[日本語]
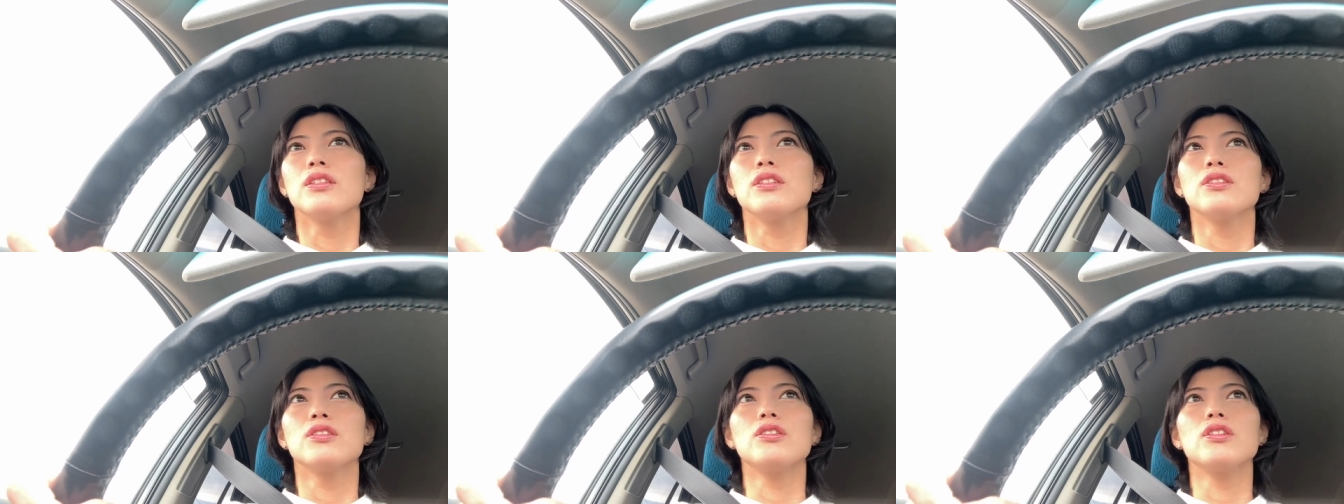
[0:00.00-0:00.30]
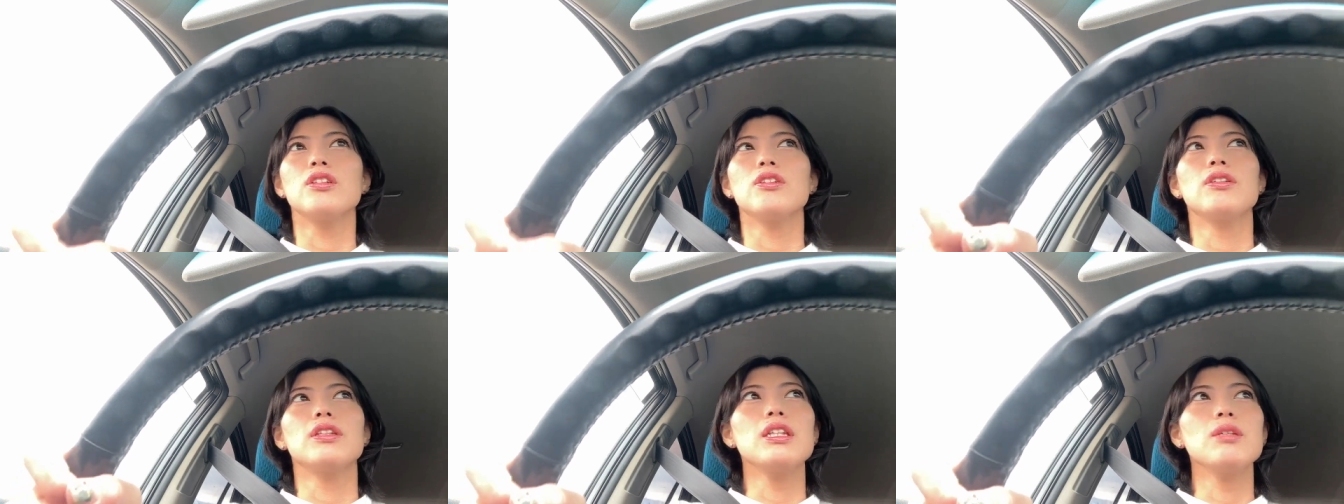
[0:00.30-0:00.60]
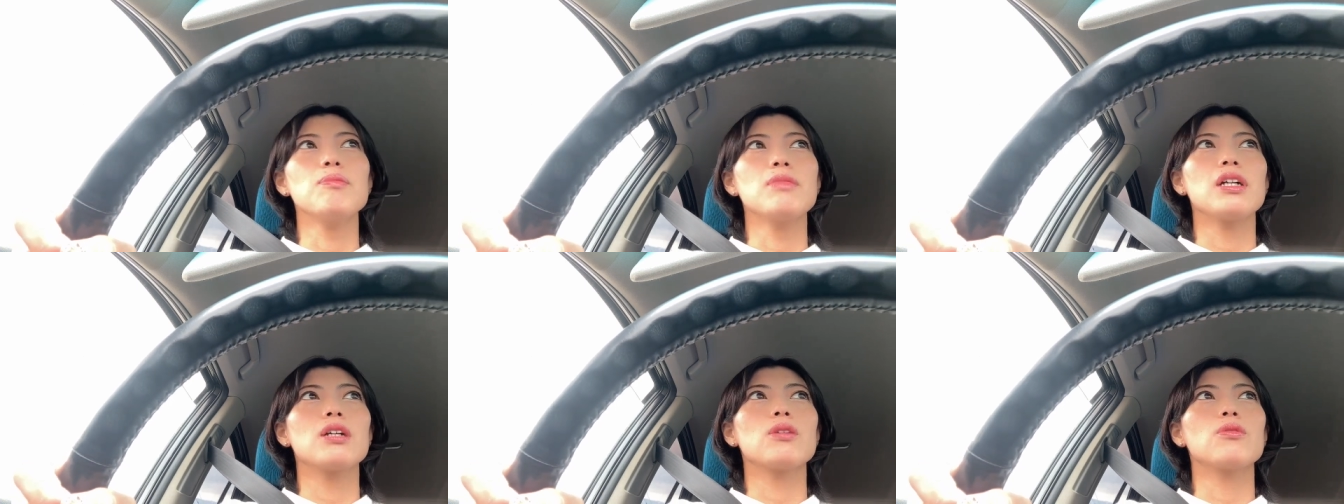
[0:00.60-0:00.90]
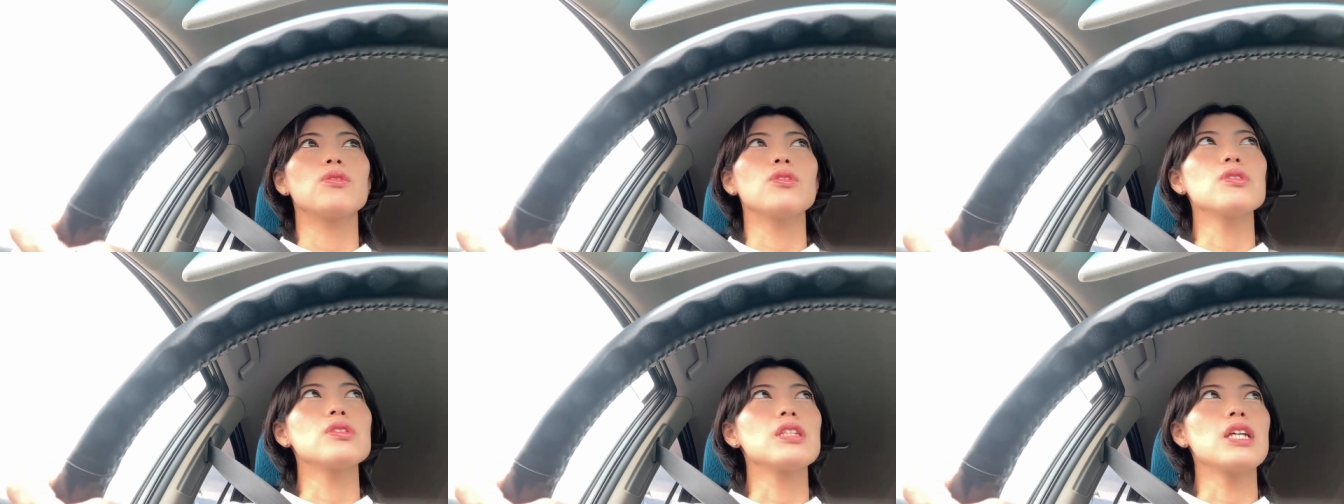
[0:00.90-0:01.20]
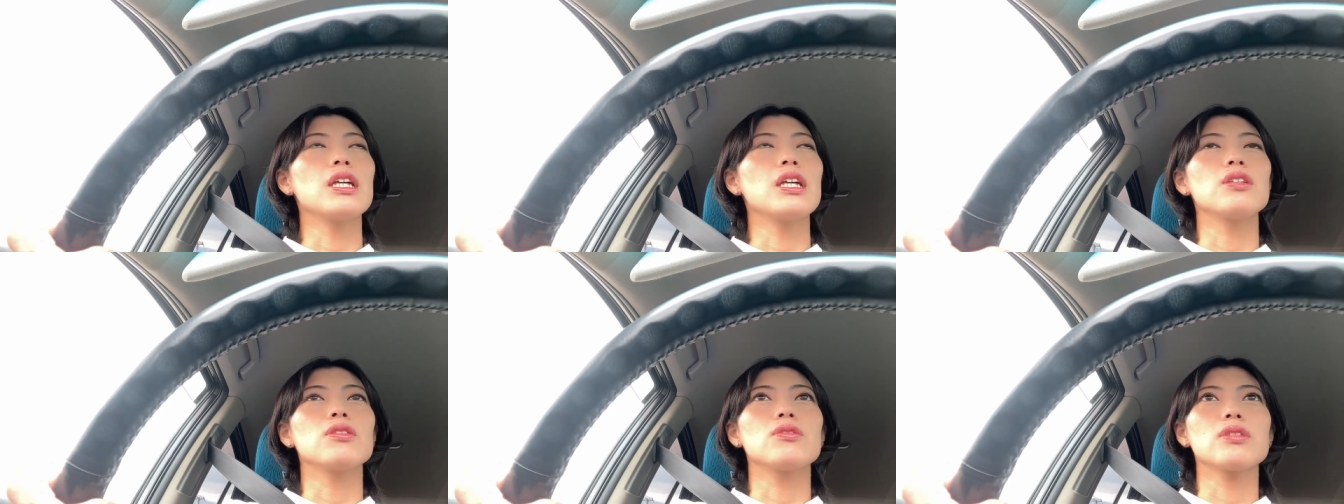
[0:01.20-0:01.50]
それはね、まあ、ご予
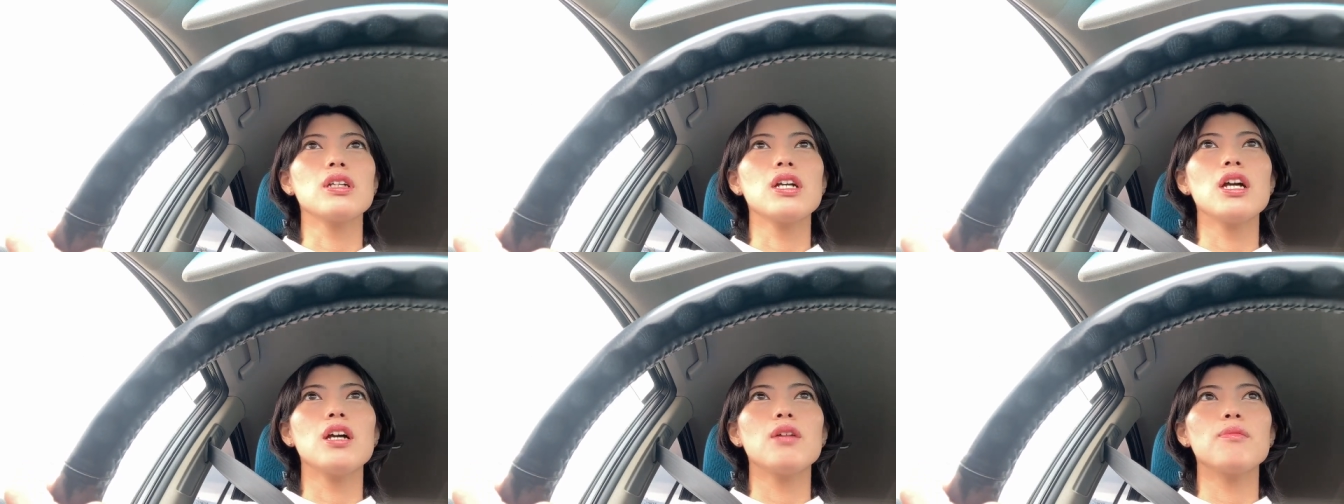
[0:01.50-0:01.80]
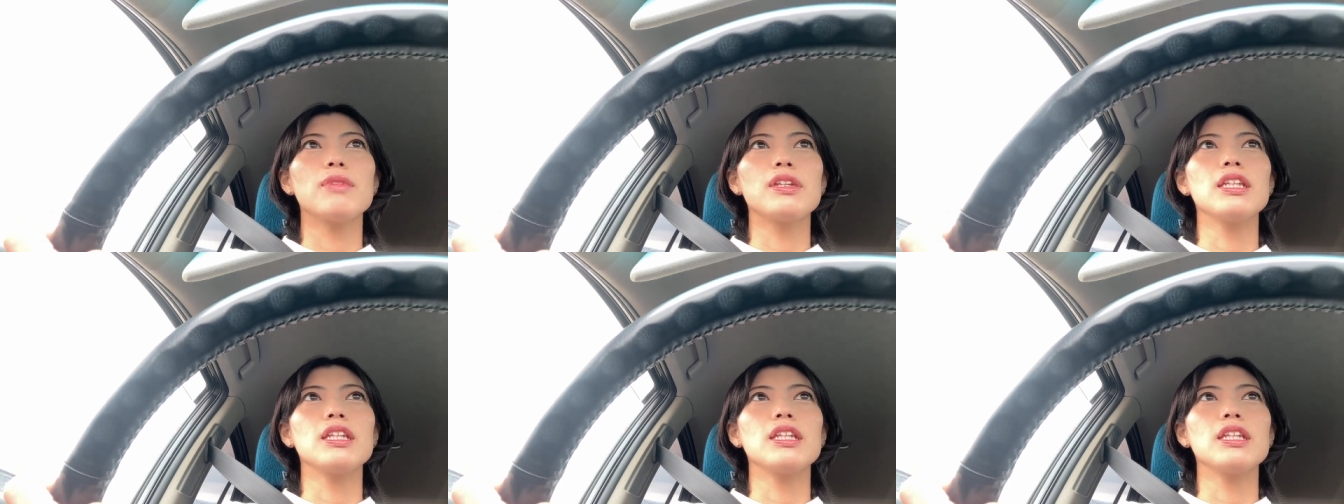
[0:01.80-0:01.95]
算とか、まあ、